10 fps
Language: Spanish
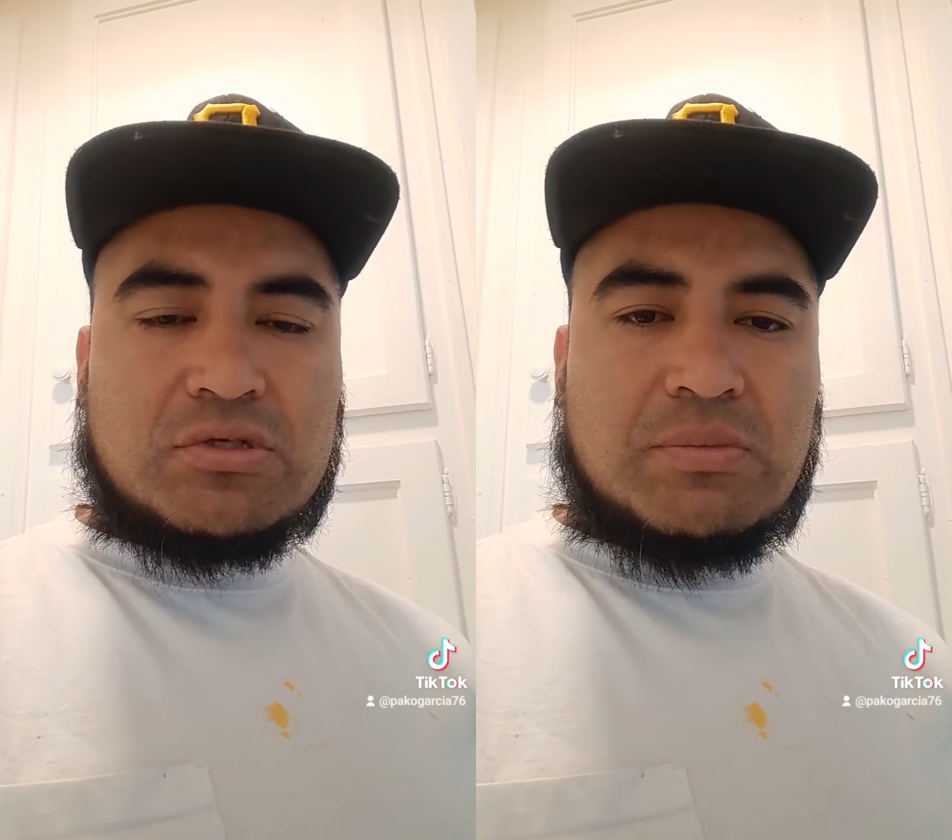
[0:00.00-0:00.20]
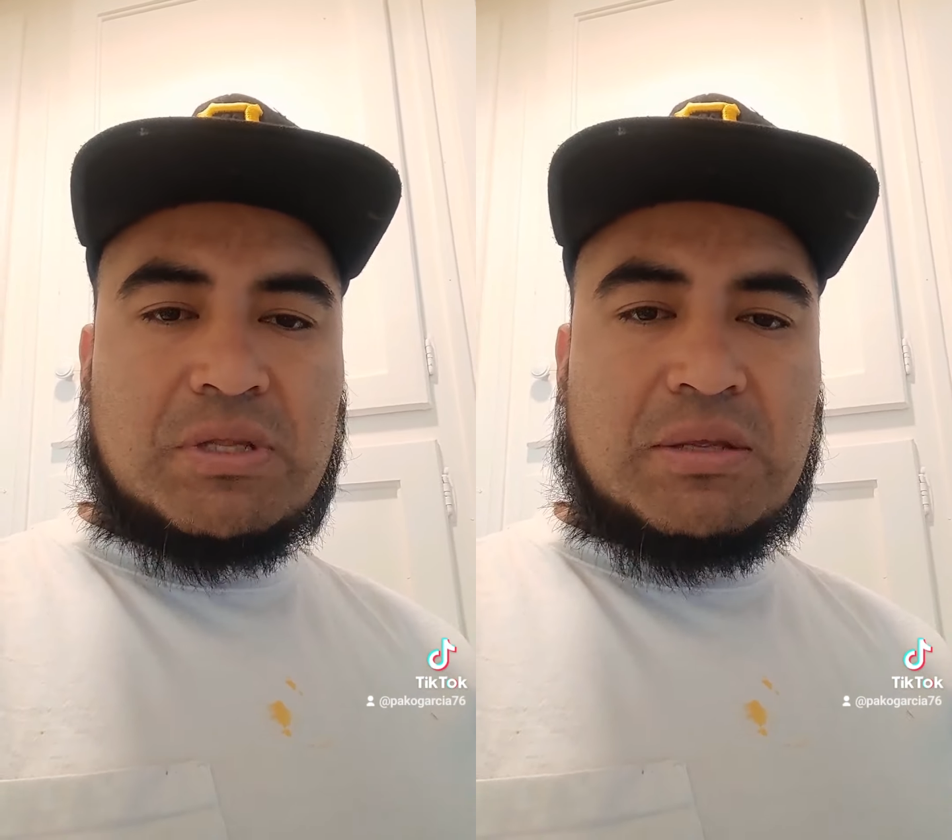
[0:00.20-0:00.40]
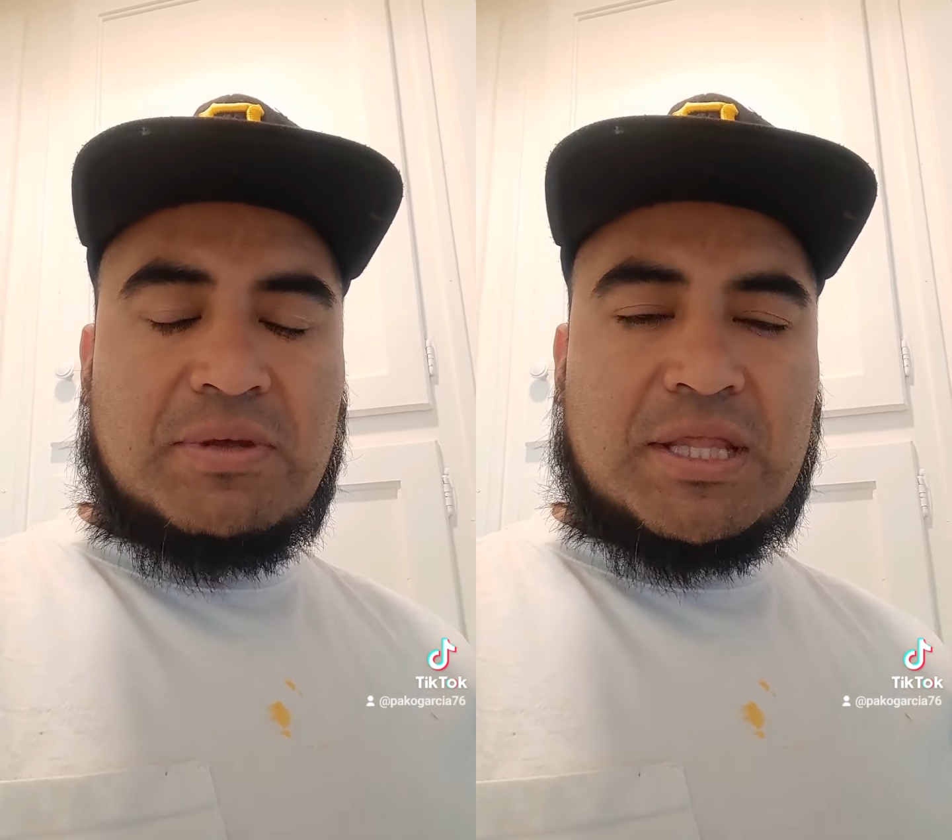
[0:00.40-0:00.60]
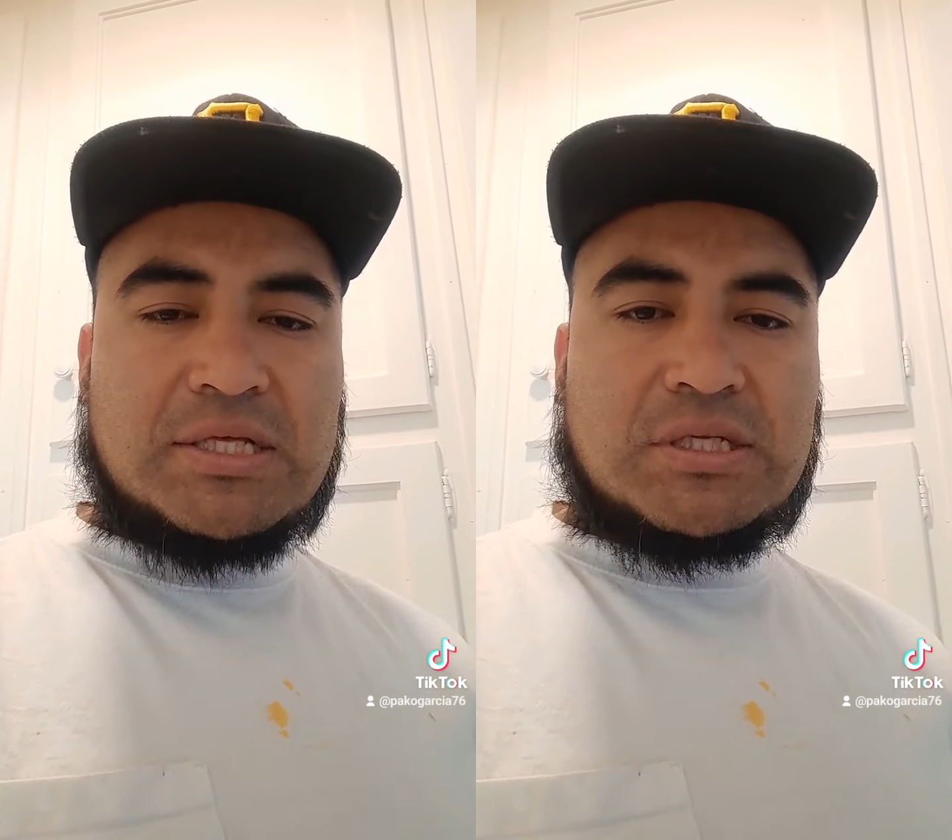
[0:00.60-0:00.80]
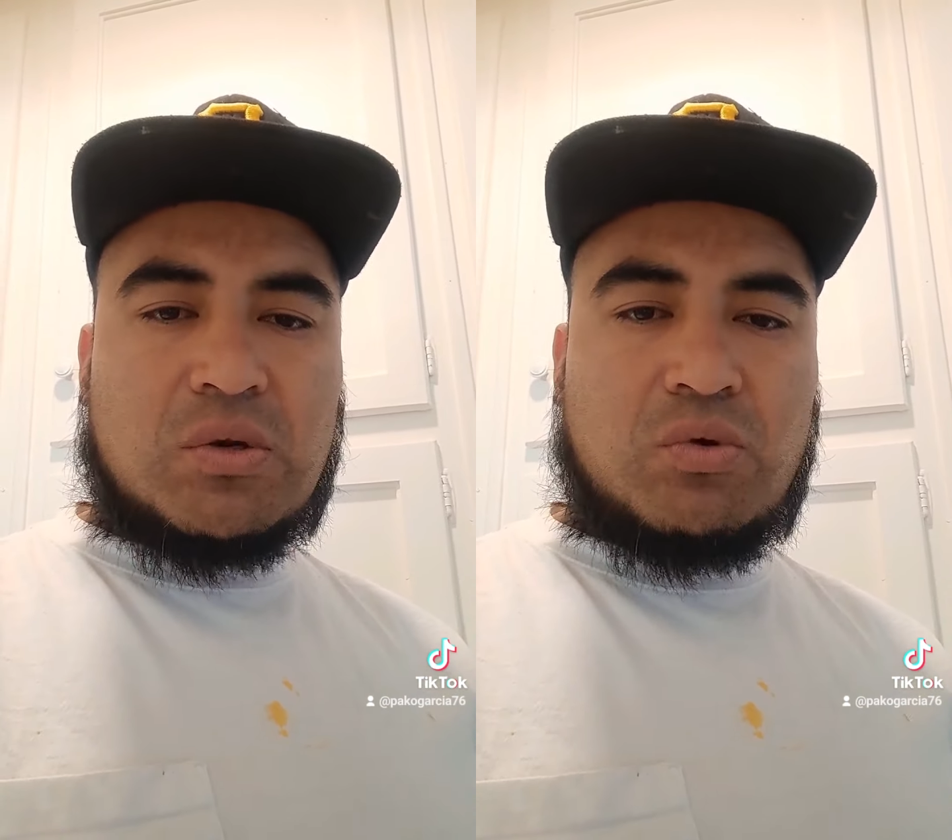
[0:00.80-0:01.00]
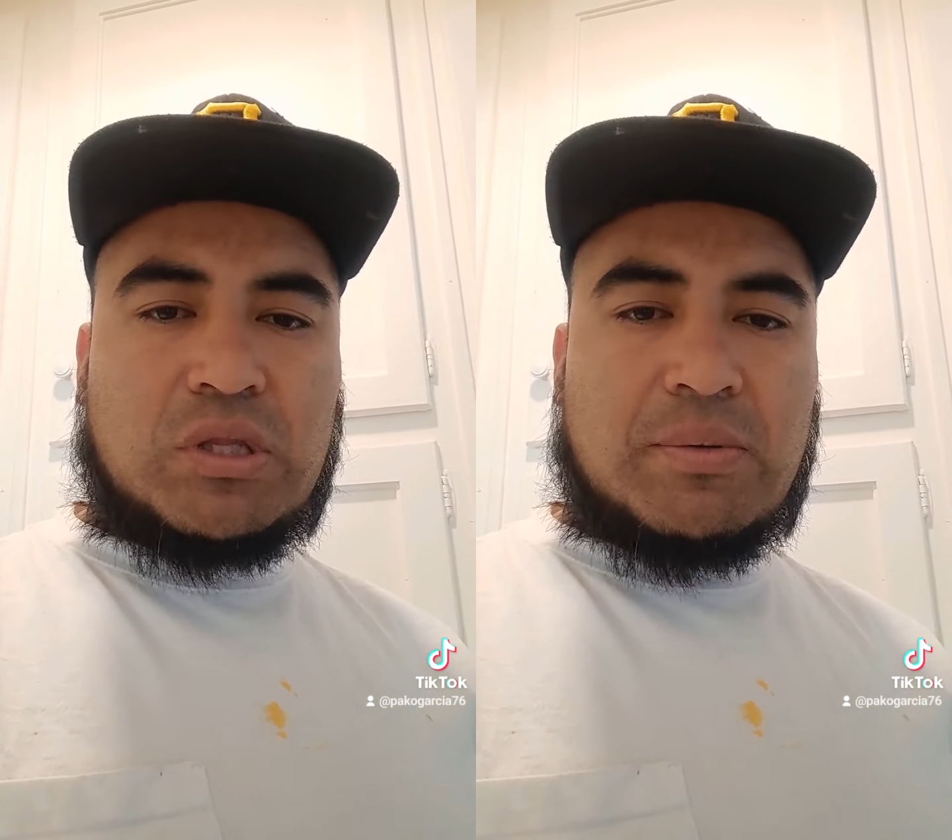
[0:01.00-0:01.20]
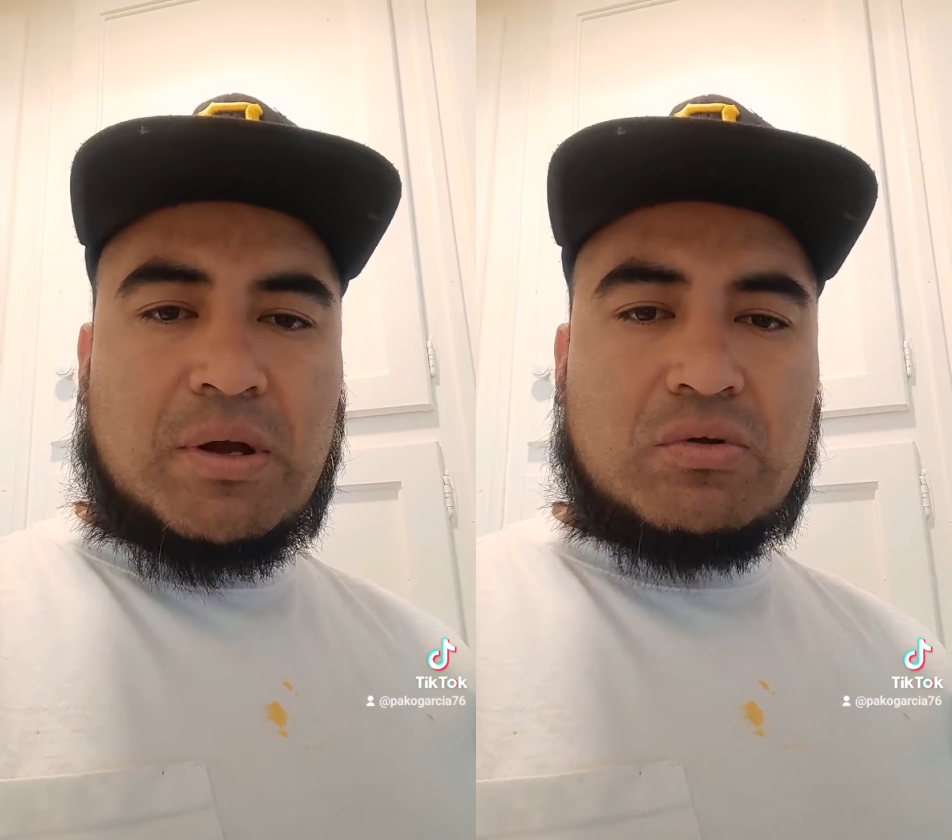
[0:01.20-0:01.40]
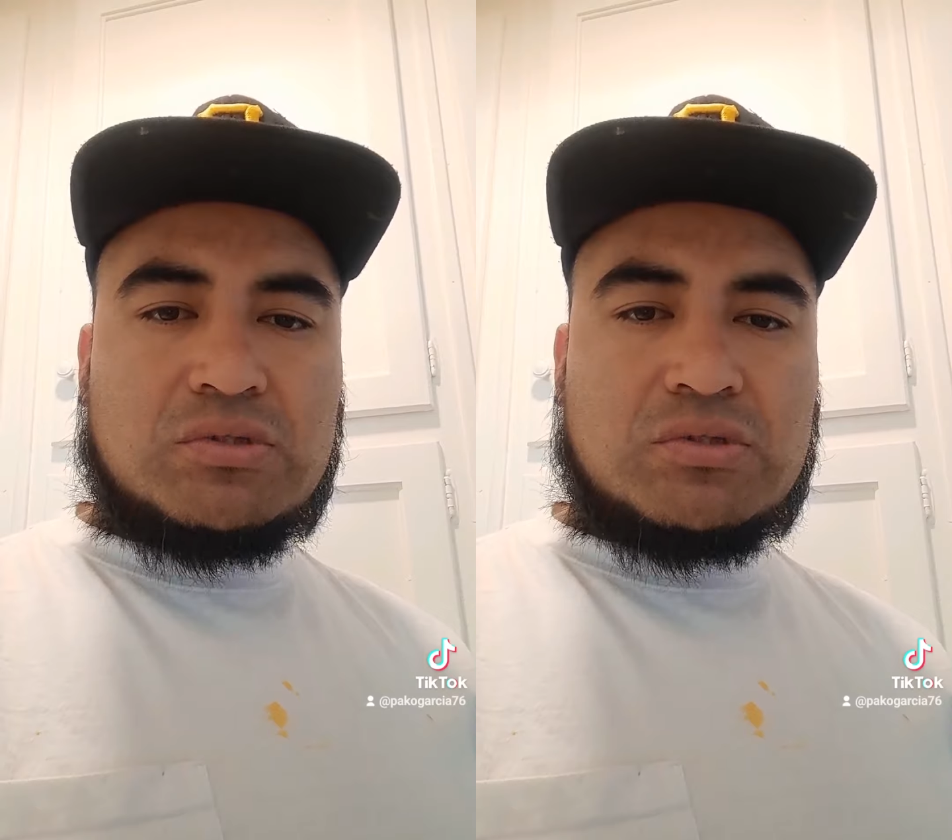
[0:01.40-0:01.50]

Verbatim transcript: que me dé vida, salud y trabajo.